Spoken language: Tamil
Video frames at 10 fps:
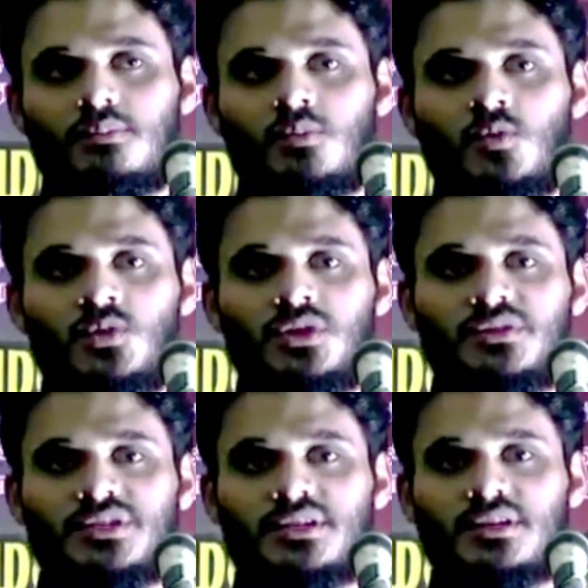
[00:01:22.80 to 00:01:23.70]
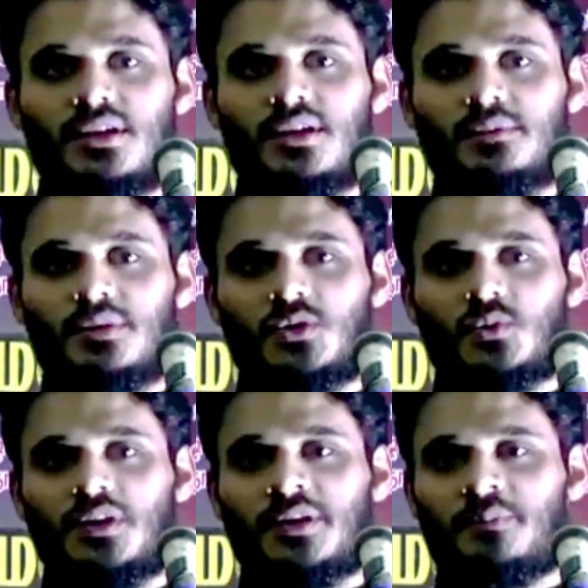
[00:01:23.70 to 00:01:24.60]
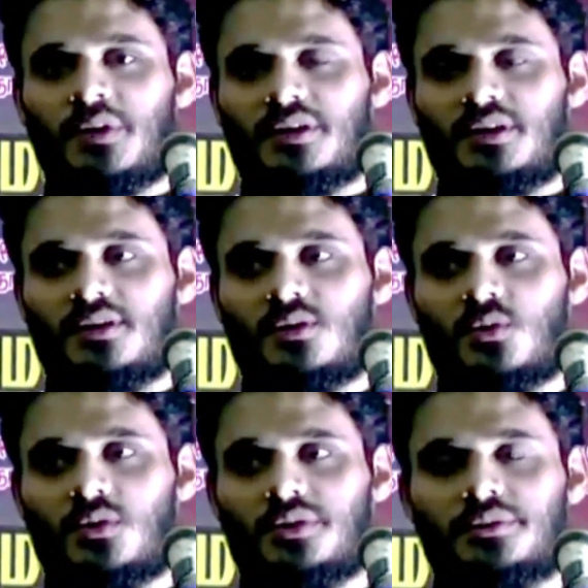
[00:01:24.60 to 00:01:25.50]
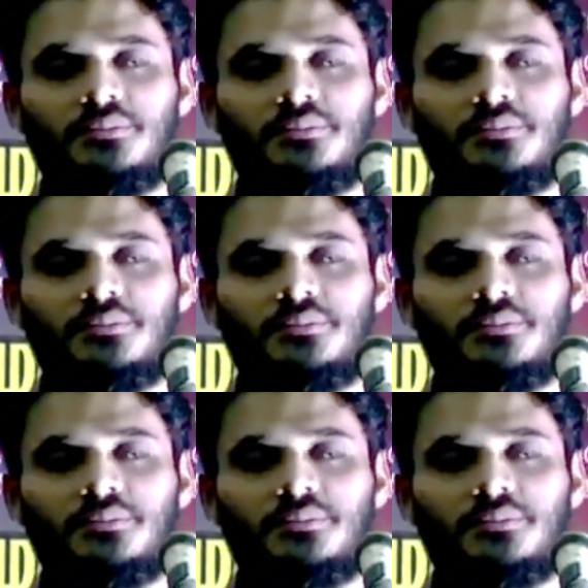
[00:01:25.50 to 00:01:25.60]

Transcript: மூன்று விஷயங்களை மட்டும் அடிப்படையாக கொண்டு